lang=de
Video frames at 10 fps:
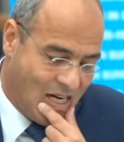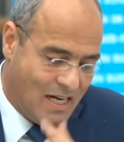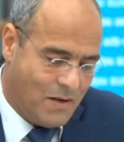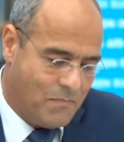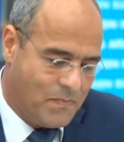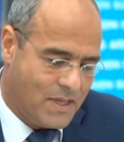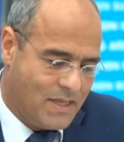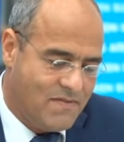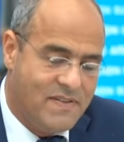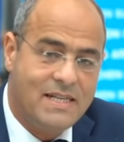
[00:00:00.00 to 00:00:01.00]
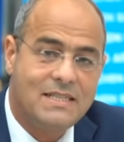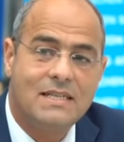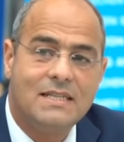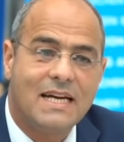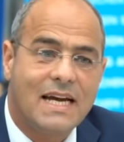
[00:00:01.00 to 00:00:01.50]
ähm,
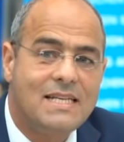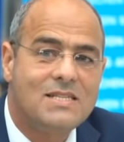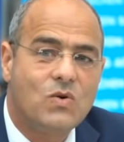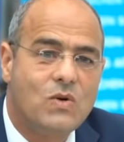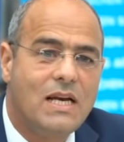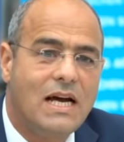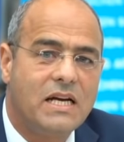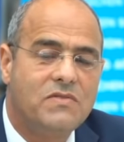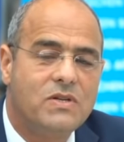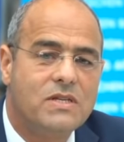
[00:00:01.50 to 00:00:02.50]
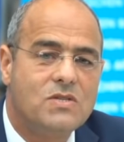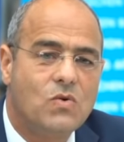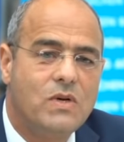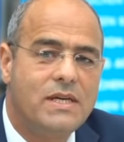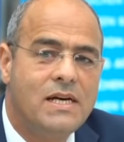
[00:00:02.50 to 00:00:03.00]
fehlt die Rechtsgrundlage für den
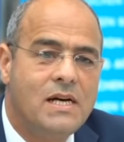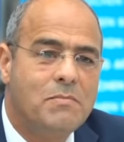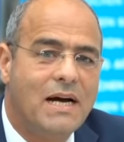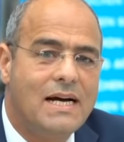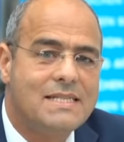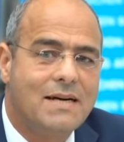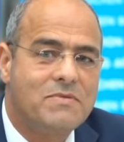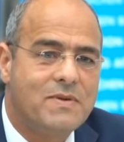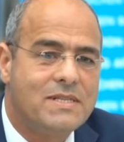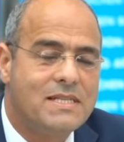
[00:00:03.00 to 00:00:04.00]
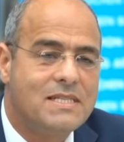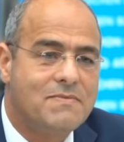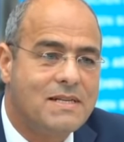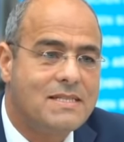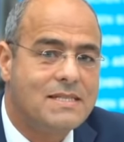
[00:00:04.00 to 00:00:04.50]
Soli bereits ab
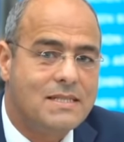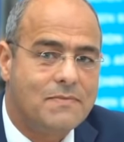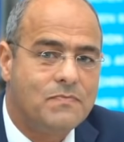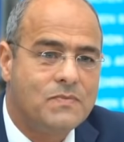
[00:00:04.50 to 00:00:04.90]
2020.